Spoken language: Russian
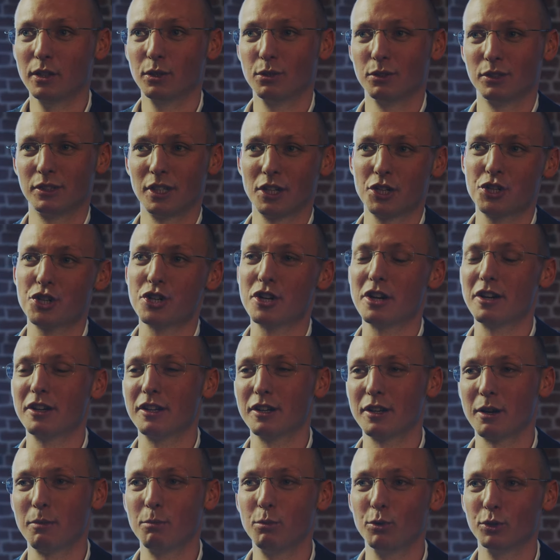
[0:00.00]
То есть так же,
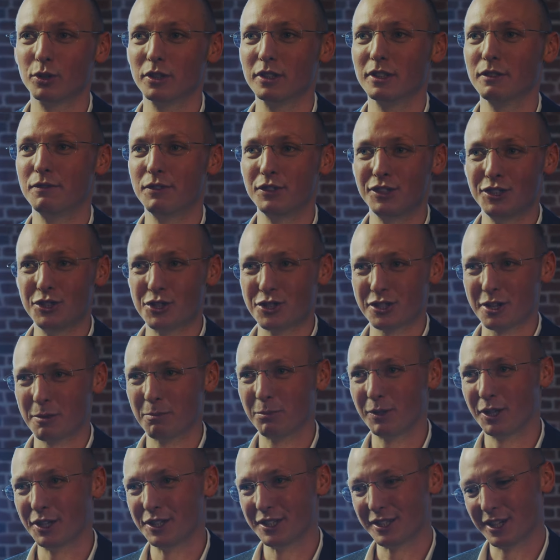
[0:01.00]
как и работа на
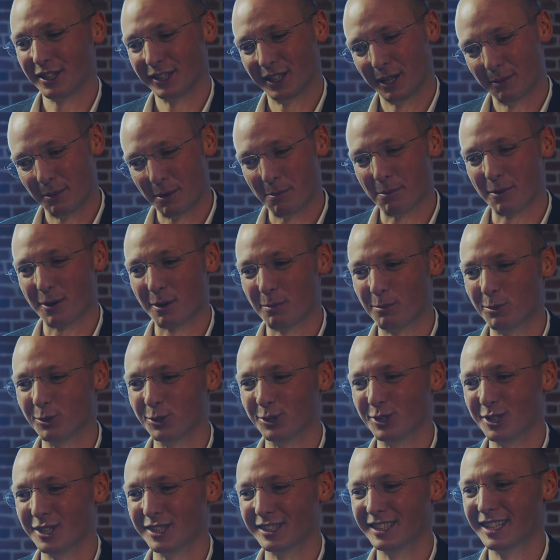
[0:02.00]
физическом плане, когда мы
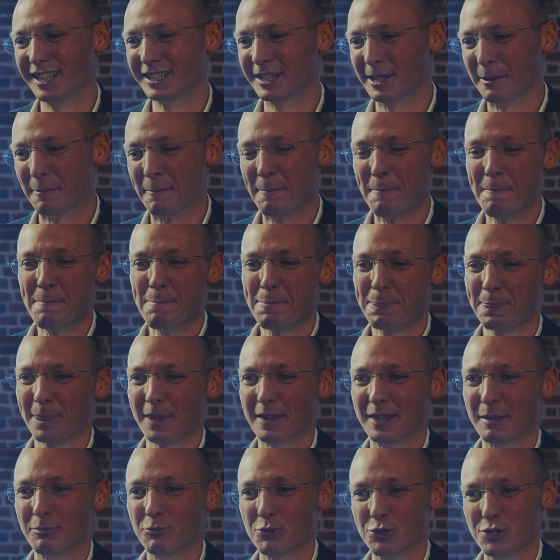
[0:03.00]
поработали, да, там,
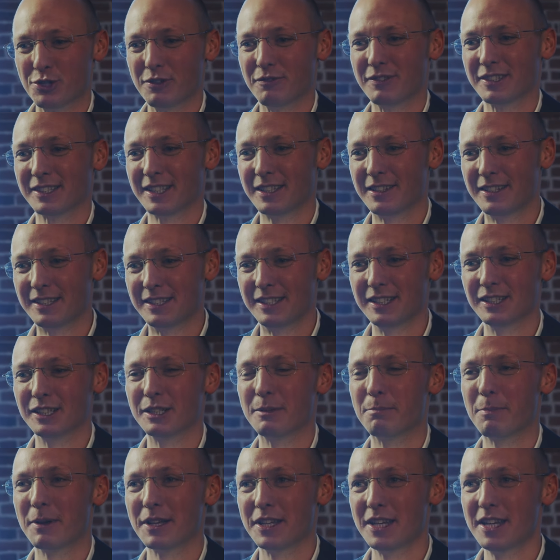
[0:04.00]
нам нужно восстановить
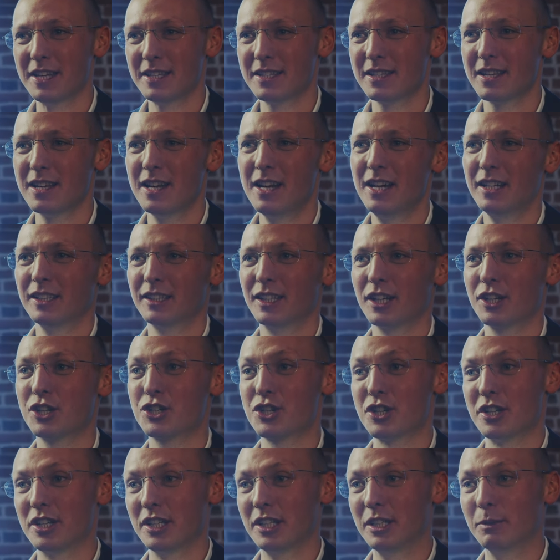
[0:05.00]
силы поесть,
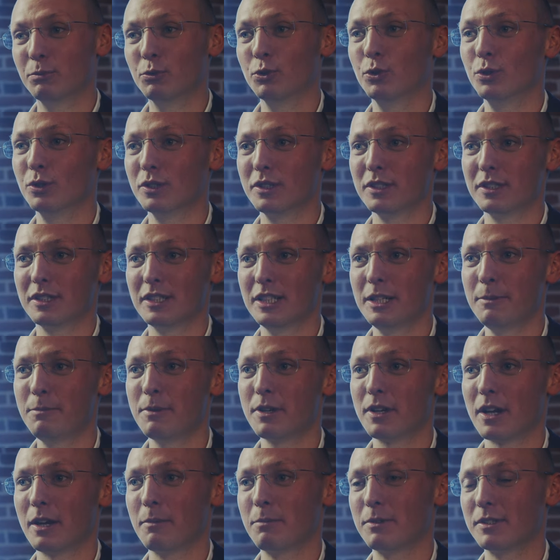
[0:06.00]
также и гипнолог и
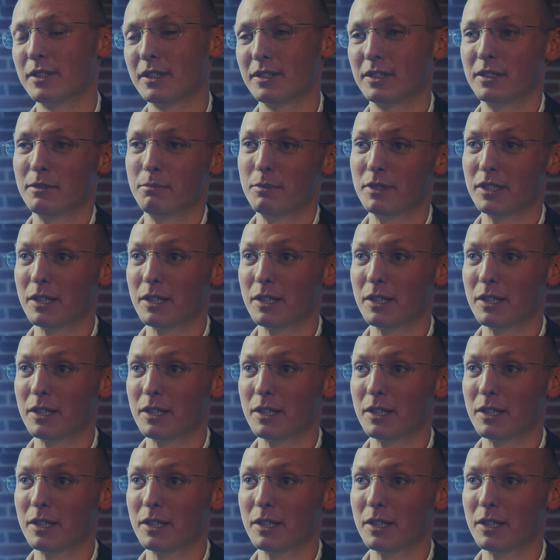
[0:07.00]
слипер обязательно мы